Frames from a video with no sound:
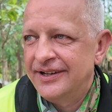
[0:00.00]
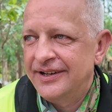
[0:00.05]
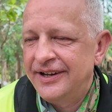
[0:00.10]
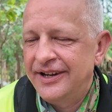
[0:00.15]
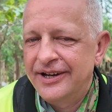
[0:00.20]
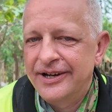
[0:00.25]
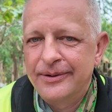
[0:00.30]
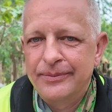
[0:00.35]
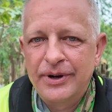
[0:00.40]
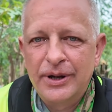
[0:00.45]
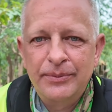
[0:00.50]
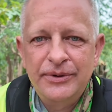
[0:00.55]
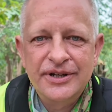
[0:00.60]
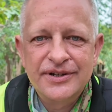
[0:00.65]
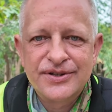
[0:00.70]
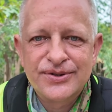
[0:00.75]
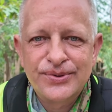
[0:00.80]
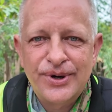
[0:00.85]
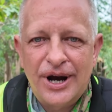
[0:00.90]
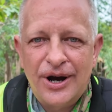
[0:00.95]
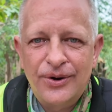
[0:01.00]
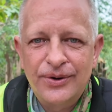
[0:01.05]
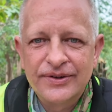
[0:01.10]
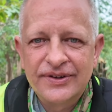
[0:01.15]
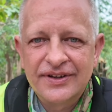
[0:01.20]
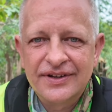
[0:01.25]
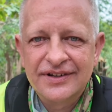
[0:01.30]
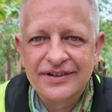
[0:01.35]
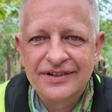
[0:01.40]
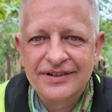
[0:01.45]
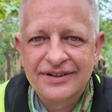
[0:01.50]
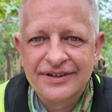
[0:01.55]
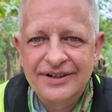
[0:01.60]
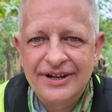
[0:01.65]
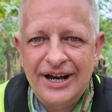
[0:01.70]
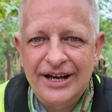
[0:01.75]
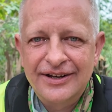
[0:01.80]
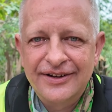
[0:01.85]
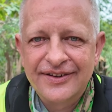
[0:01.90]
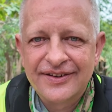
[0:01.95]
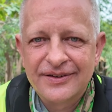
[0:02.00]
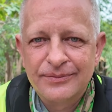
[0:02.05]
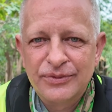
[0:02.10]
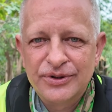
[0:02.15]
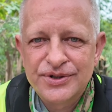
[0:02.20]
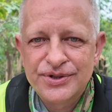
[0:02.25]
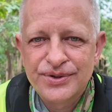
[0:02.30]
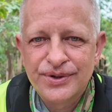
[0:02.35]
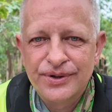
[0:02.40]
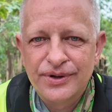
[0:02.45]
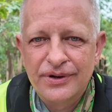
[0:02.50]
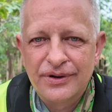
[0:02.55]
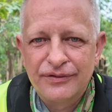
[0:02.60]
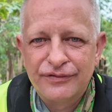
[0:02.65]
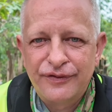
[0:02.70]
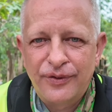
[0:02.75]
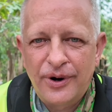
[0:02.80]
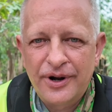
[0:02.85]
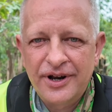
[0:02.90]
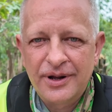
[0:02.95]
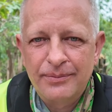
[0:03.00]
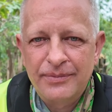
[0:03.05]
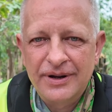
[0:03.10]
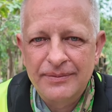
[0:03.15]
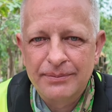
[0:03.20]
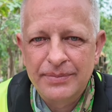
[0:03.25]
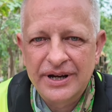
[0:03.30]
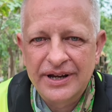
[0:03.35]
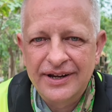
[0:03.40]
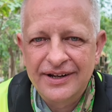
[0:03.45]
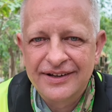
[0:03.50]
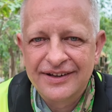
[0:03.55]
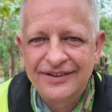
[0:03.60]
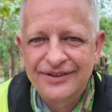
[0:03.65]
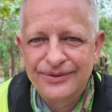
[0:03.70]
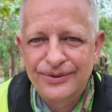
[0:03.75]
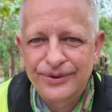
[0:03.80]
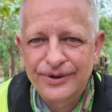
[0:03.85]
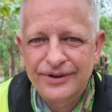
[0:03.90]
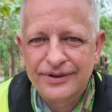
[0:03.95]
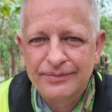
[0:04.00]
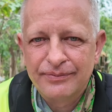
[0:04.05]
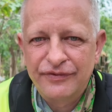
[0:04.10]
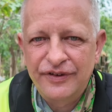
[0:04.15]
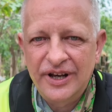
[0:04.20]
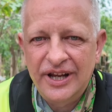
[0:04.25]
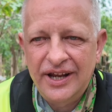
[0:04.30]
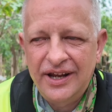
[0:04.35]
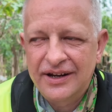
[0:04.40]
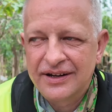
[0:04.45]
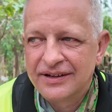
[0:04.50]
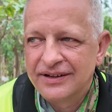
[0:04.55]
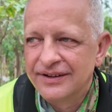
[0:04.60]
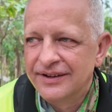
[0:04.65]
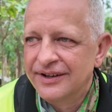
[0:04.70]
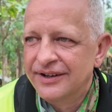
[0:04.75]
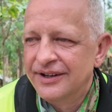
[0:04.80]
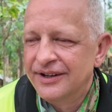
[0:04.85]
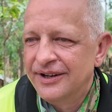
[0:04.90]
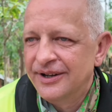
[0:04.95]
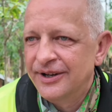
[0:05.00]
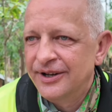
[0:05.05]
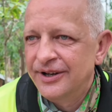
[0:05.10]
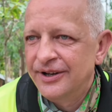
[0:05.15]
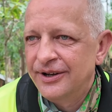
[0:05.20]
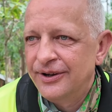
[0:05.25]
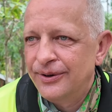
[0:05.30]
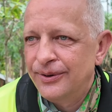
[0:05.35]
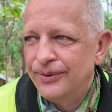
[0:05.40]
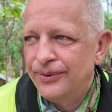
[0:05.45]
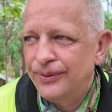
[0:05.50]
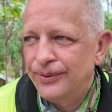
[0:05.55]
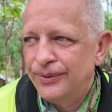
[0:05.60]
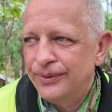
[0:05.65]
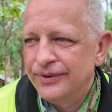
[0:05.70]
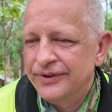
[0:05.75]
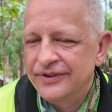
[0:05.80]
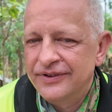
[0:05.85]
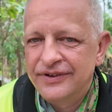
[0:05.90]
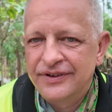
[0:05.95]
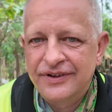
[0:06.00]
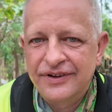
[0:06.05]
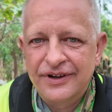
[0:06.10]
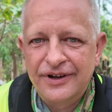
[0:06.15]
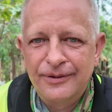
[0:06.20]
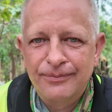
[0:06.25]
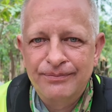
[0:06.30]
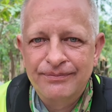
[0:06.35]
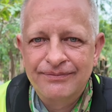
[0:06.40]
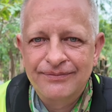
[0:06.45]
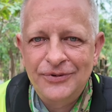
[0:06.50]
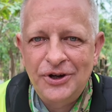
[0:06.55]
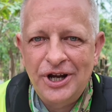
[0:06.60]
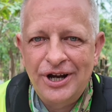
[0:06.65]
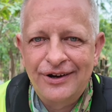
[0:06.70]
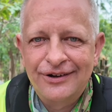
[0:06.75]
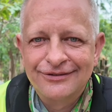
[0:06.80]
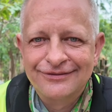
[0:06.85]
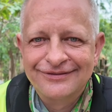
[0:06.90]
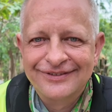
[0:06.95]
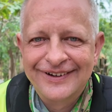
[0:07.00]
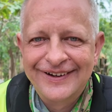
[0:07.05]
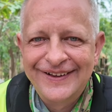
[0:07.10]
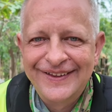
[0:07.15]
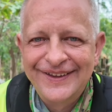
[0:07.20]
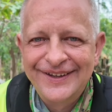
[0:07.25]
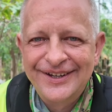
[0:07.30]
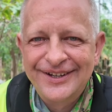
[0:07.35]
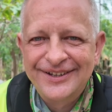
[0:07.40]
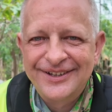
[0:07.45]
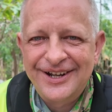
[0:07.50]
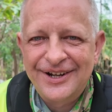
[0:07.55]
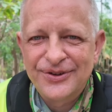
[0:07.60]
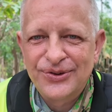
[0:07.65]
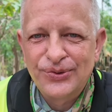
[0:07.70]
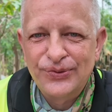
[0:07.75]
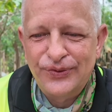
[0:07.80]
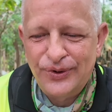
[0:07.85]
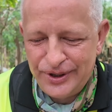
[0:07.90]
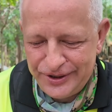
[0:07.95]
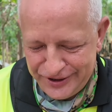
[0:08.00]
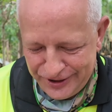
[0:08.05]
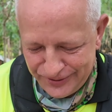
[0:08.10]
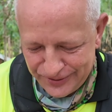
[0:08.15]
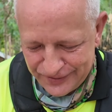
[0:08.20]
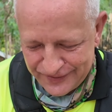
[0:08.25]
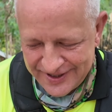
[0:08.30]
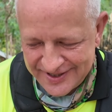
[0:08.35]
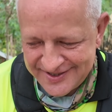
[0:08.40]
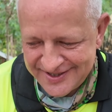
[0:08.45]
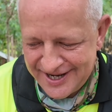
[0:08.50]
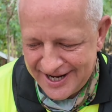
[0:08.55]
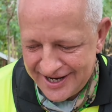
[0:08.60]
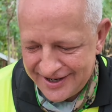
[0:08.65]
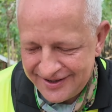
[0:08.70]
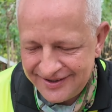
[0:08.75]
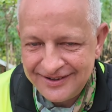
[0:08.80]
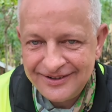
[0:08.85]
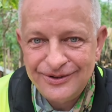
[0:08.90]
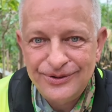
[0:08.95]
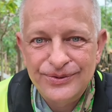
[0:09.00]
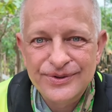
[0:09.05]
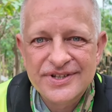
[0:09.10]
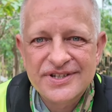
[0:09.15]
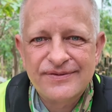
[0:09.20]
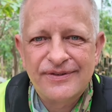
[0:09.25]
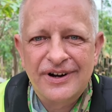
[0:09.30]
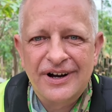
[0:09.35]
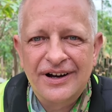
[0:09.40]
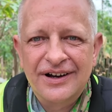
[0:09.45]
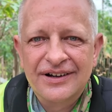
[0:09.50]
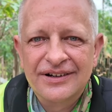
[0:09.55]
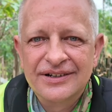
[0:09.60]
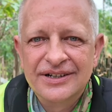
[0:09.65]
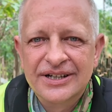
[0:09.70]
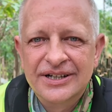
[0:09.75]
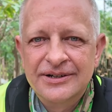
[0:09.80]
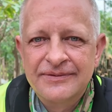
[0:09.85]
der bei mir zu Hause alles immer schön auf Vordermann bringt oder pflegt. Und ähm, ja, dazu wollte ich noch was sagen. Und zwar